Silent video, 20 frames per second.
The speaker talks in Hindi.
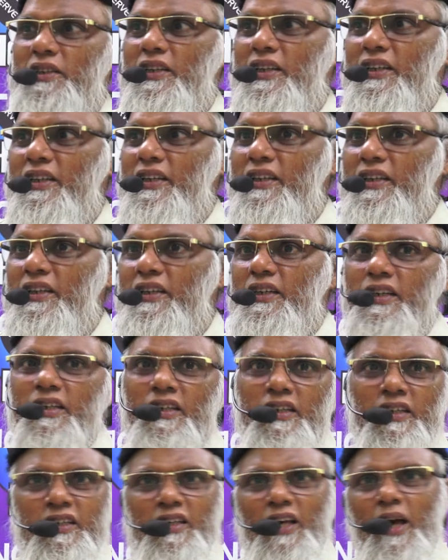जाएंगे
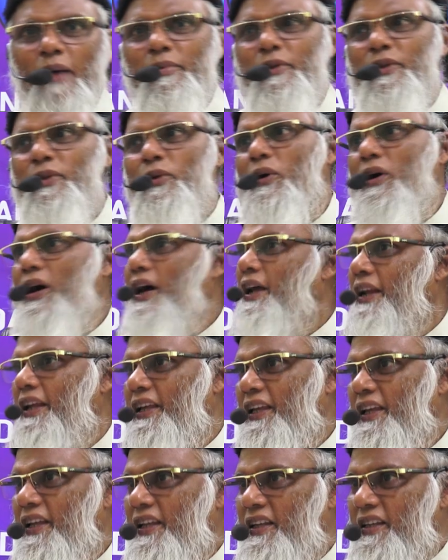क्या भी दो खा
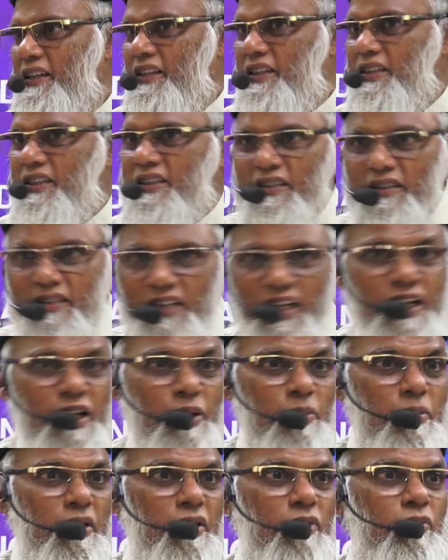लेंगे नहीं
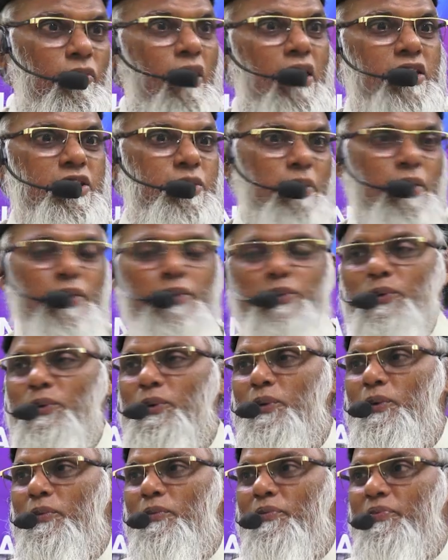नहीं मैं वहाँ बैठता
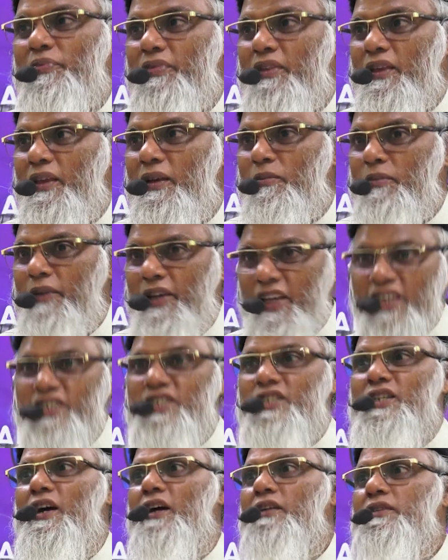हूँ मैं
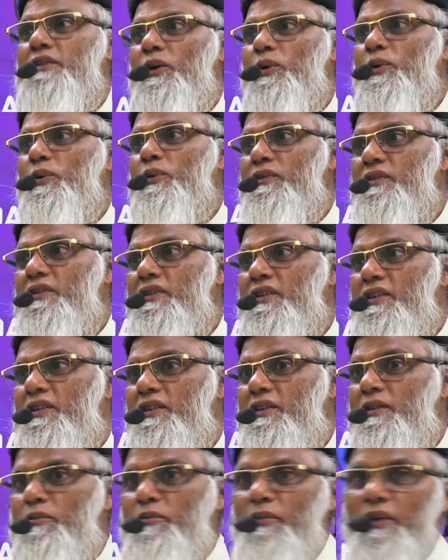यज खाता हूँ
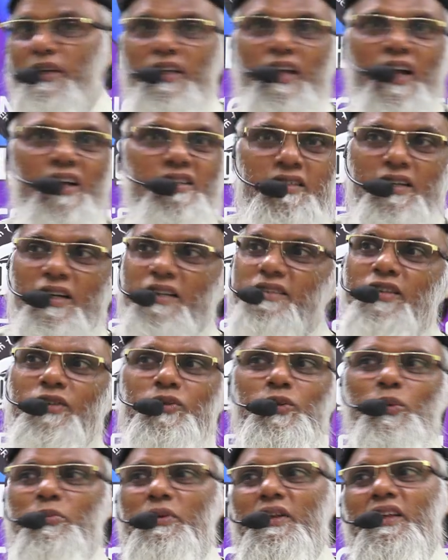मैं यहाँ ऐसा
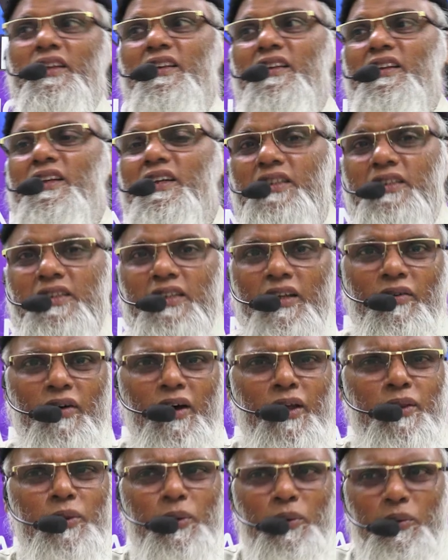सब नहीं
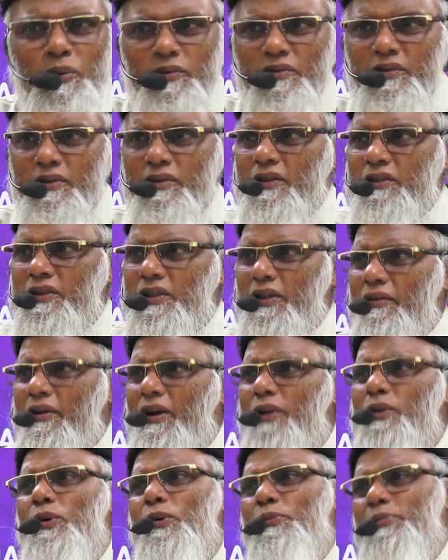तवादो
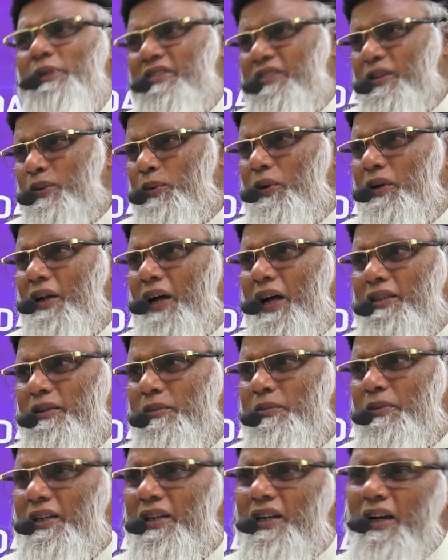तवादो पसंद होना
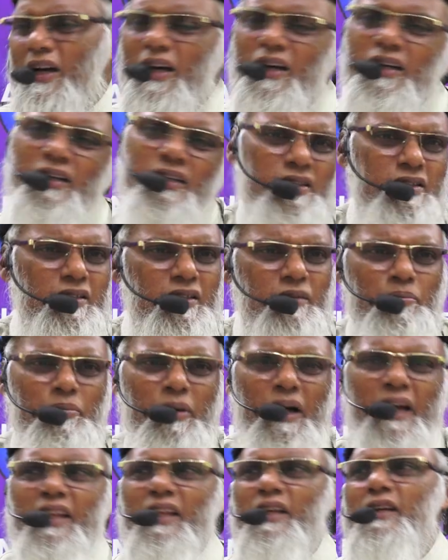आदमी का
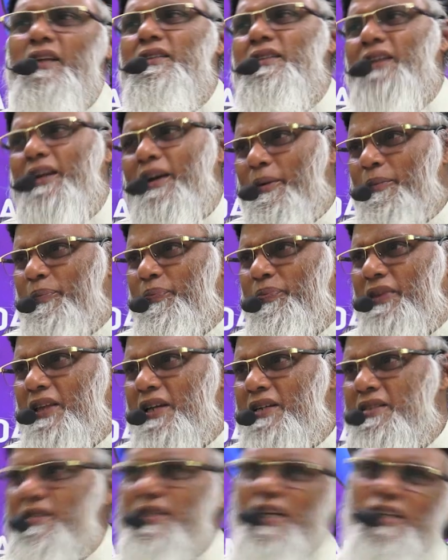पानी की तरह
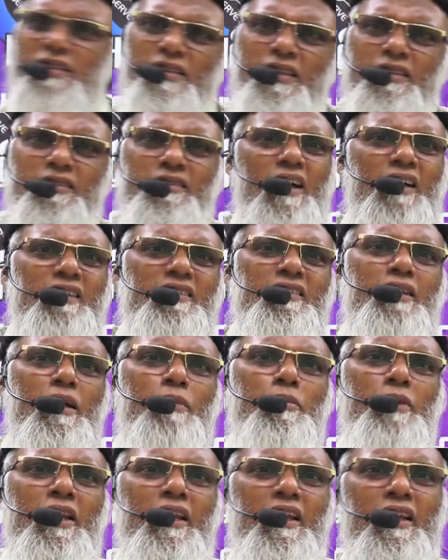जैसे रास्ता
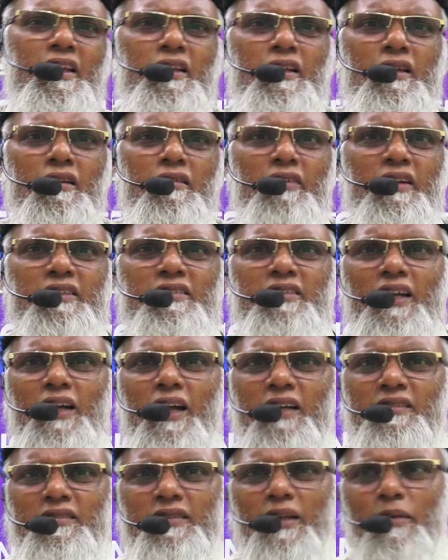मिले वैसा
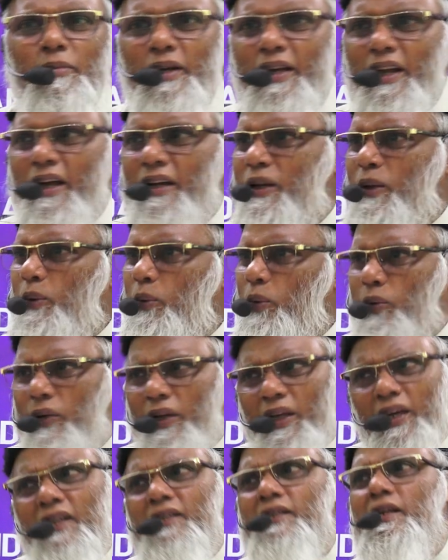रास्ता बना के लोग
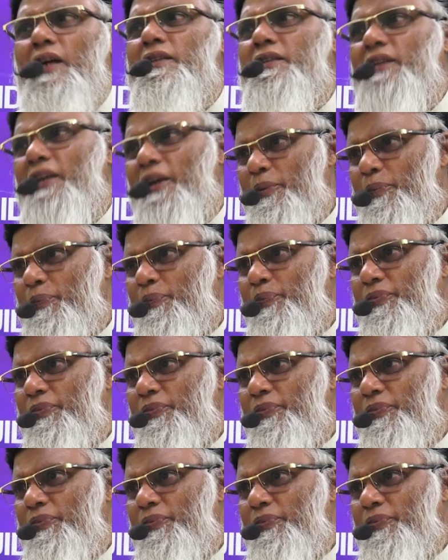निकल जाते हैं